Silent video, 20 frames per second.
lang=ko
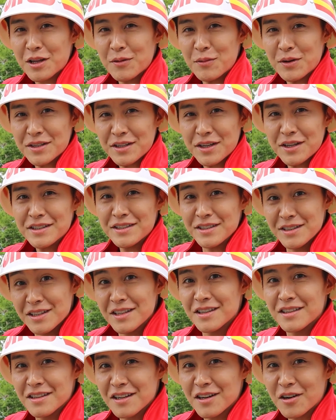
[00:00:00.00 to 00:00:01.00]
때마다
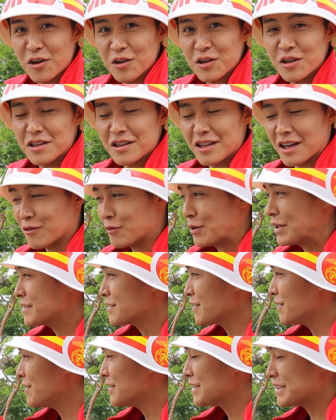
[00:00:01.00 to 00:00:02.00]
흔들흔들 걸린다고
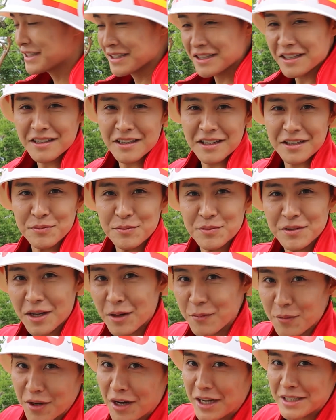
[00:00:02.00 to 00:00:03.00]
해서 흔들다리입니다
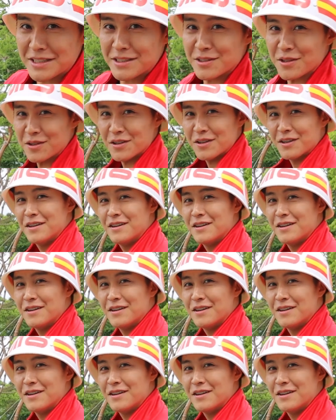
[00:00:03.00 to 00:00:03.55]
한번 가시죠